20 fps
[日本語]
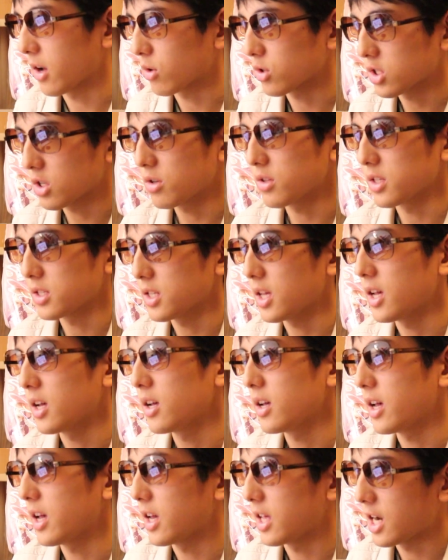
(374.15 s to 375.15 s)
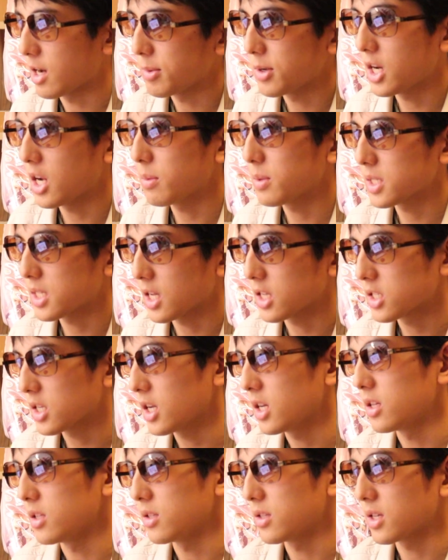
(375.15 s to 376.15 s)
こちらのですね、
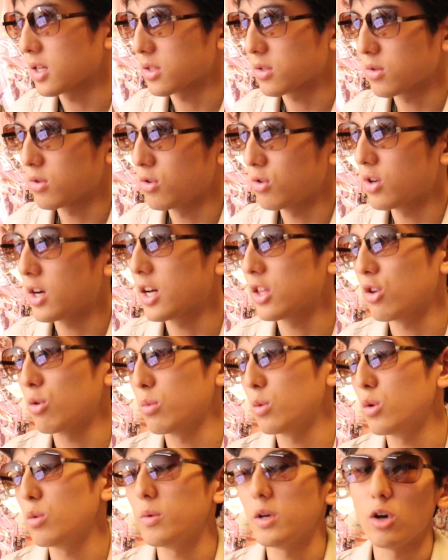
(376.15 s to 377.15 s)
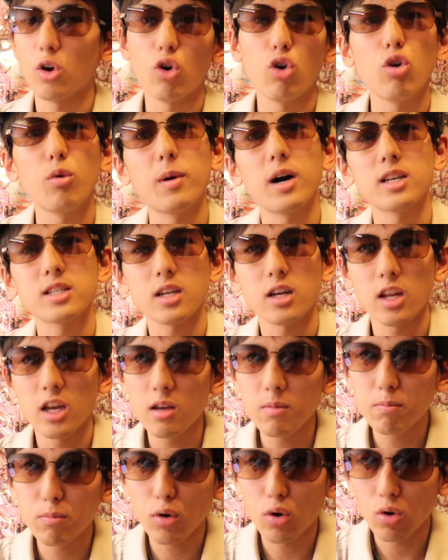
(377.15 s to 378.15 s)
ラブライブサンシャイン、ザ・スクールアイドルムービー、
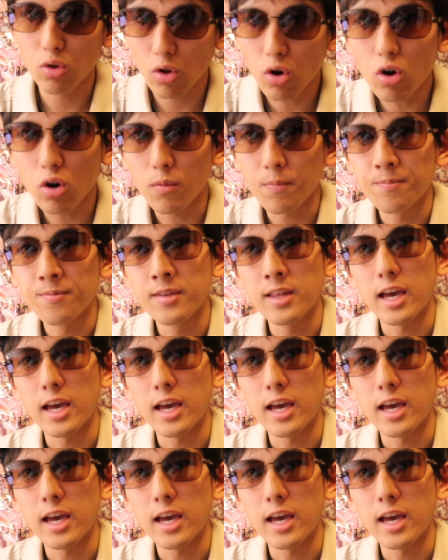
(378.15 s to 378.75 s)
オーバー・ザ・レインボーの、